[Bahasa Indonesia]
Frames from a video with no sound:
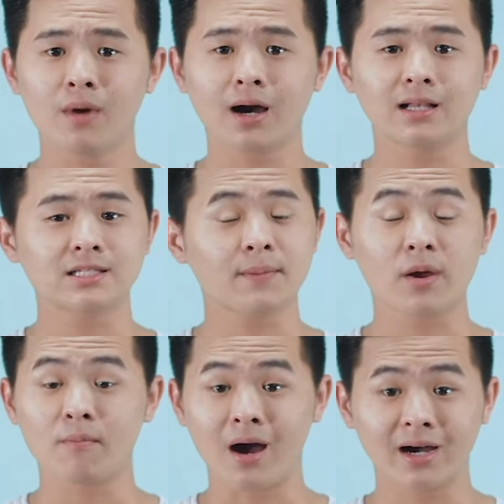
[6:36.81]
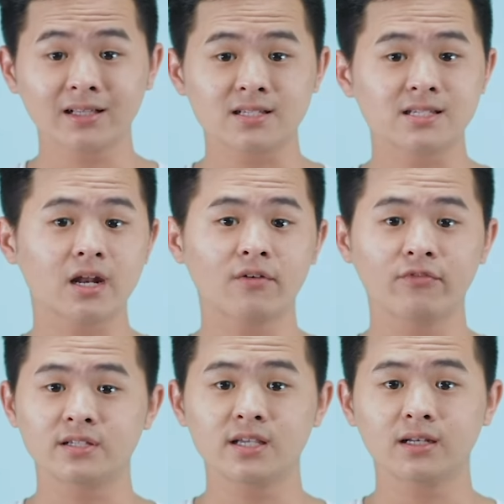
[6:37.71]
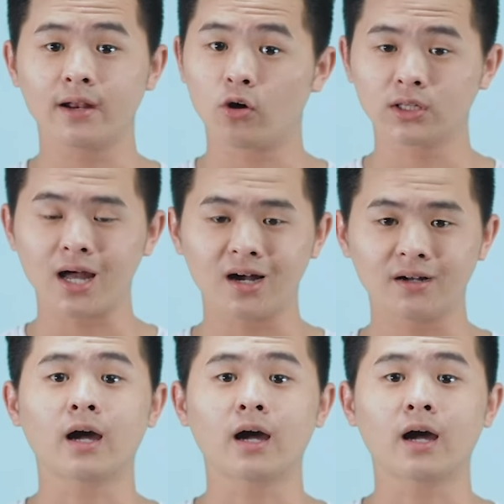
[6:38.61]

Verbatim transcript: bakal capek banget secara fisik dan otak.